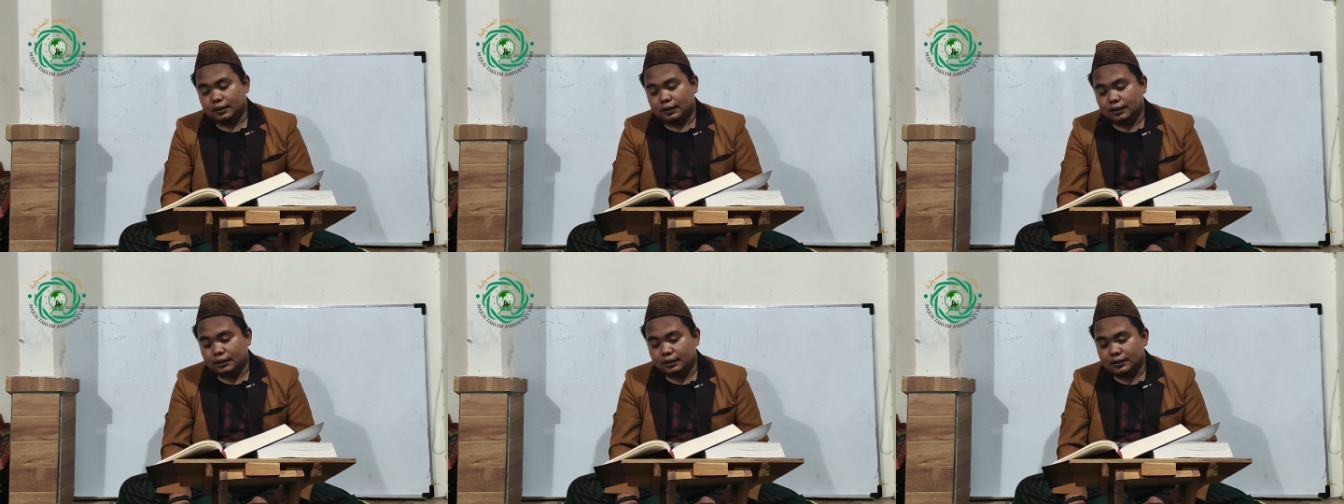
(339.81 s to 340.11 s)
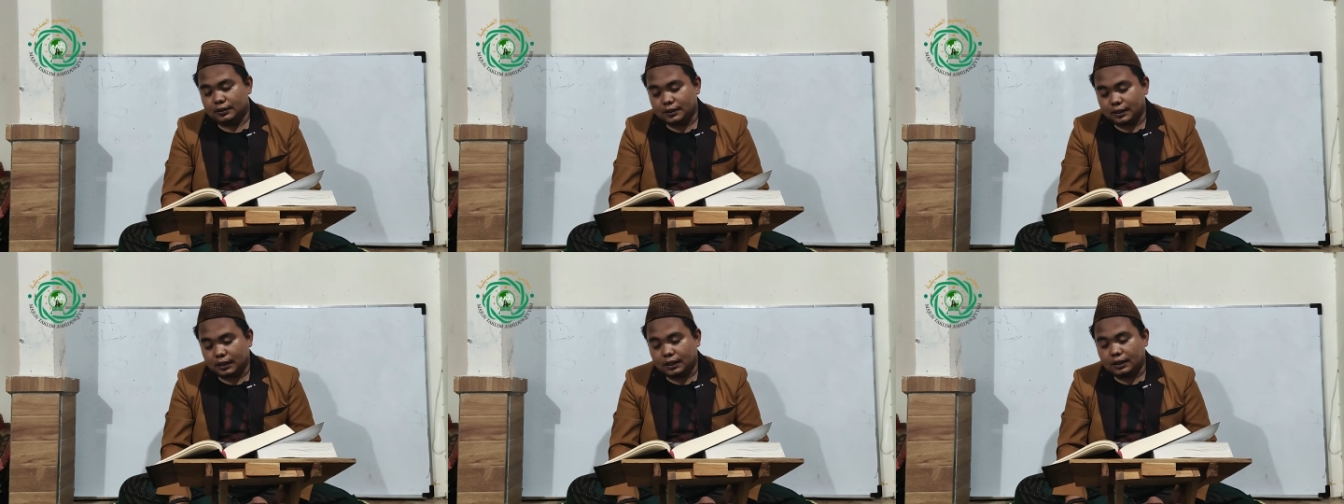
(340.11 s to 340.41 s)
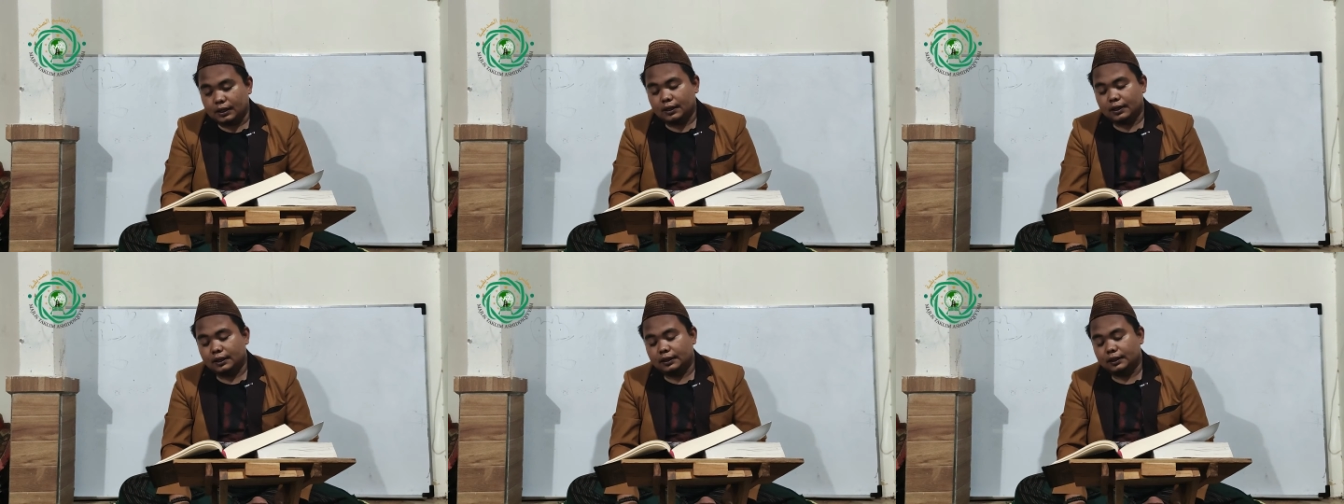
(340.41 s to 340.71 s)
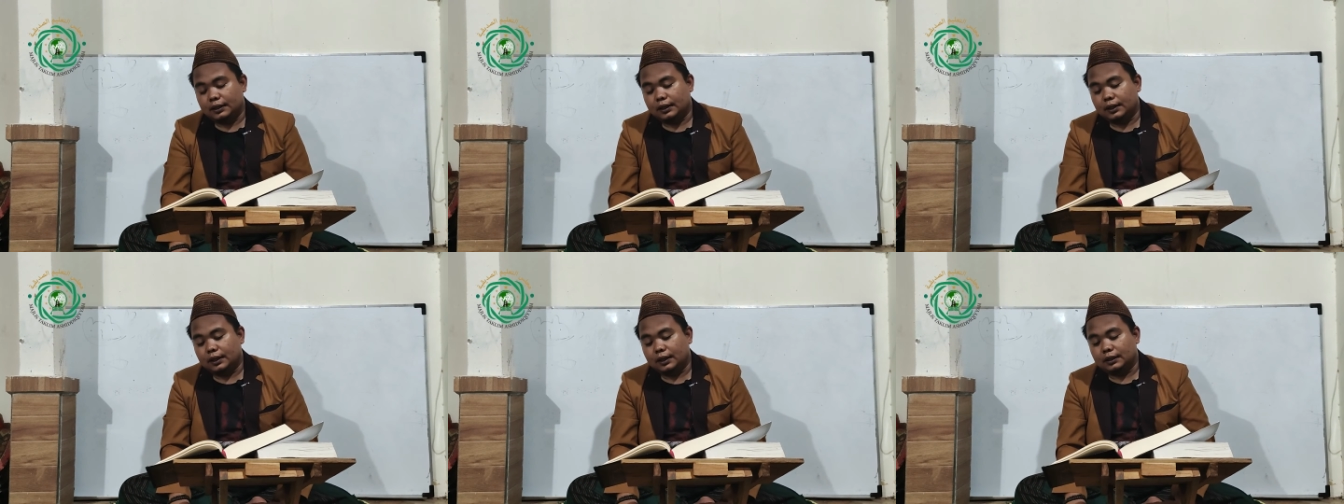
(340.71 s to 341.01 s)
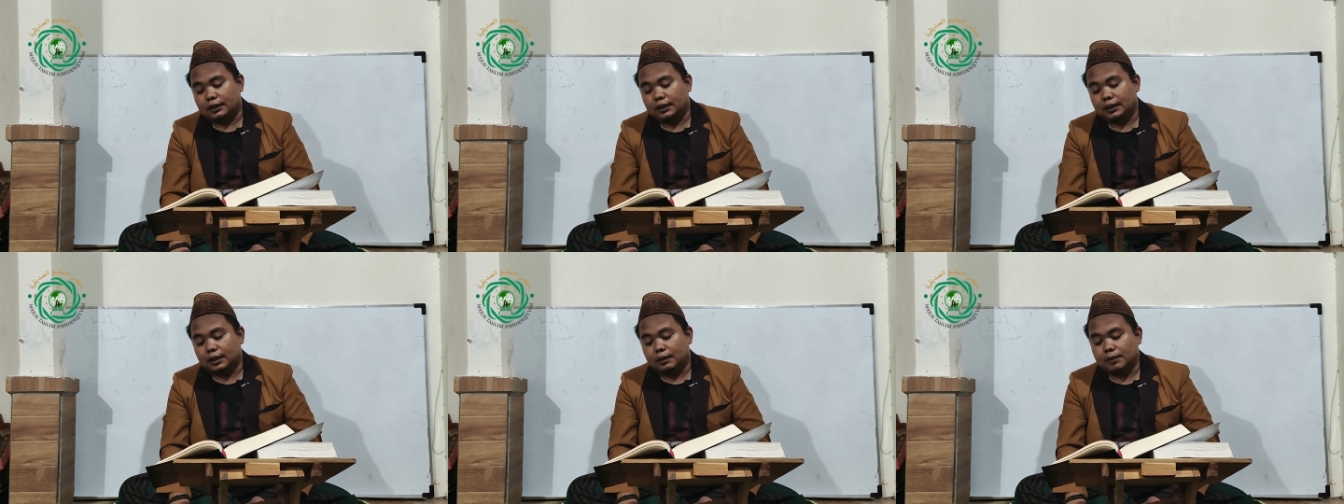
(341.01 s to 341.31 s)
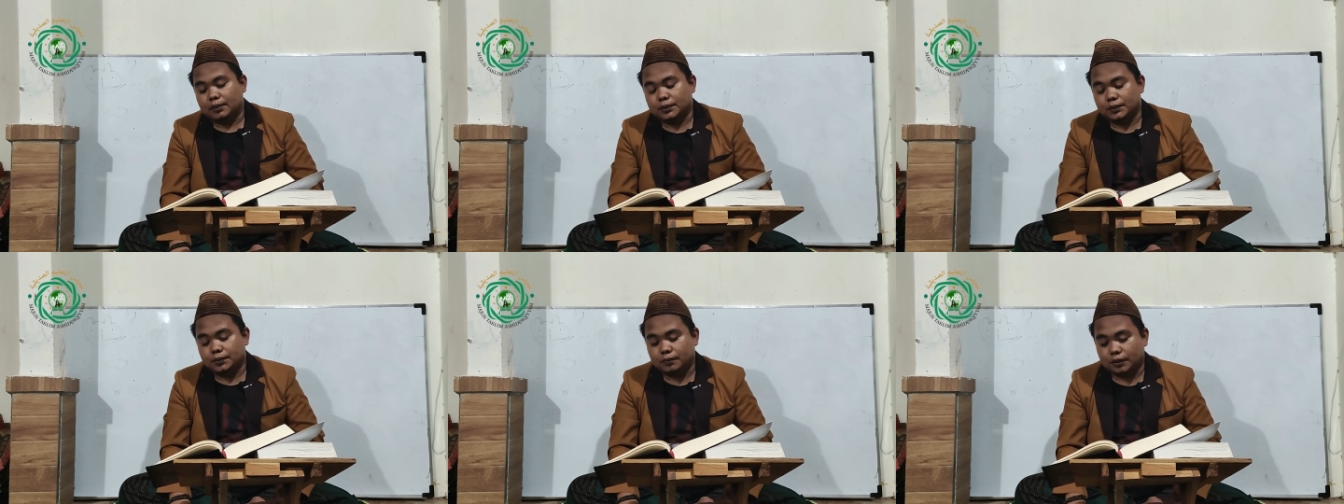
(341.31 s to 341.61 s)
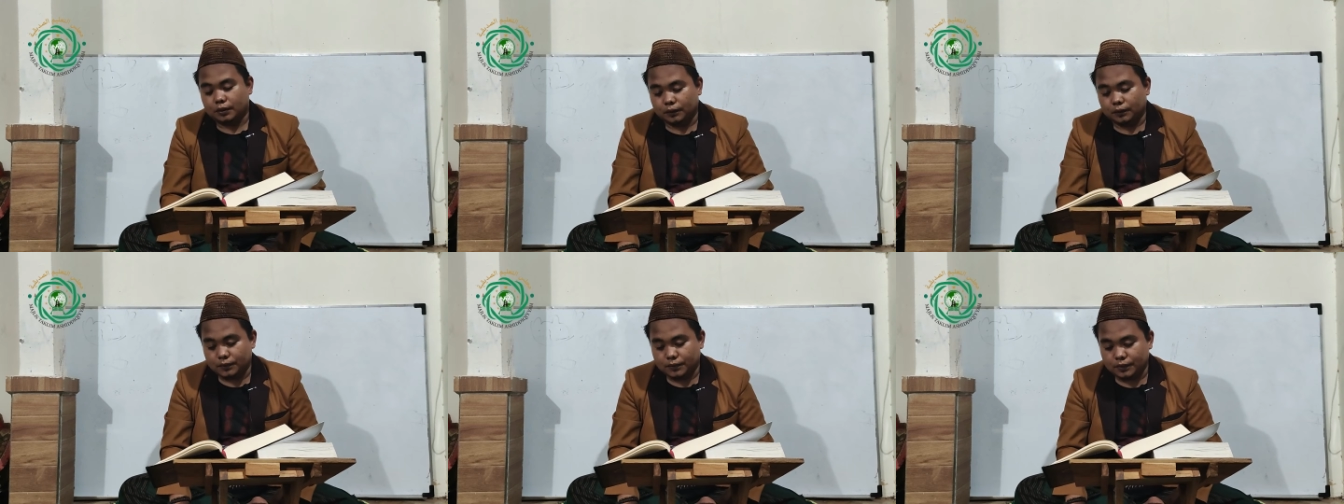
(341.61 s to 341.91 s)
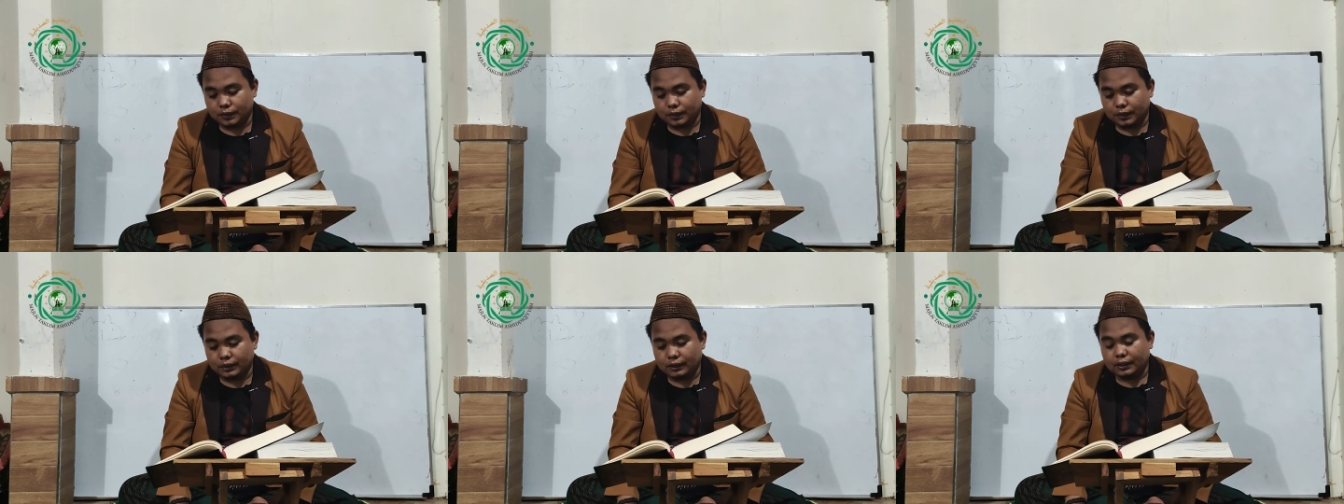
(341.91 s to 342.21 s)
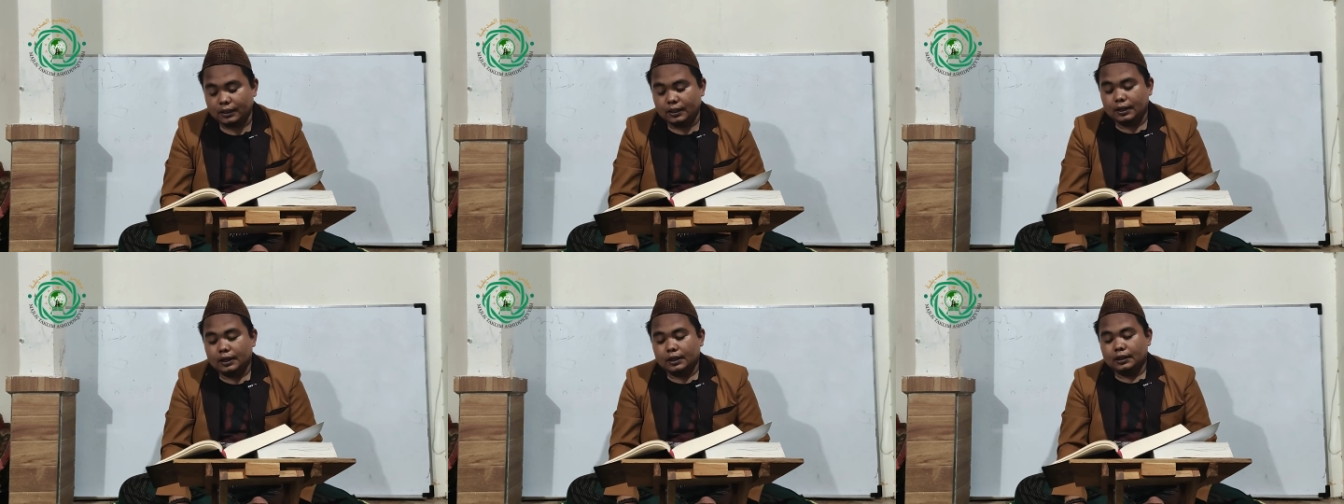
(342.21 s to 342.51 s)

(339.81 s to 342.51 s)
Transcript: disah ketika telah masuk waktu sholat.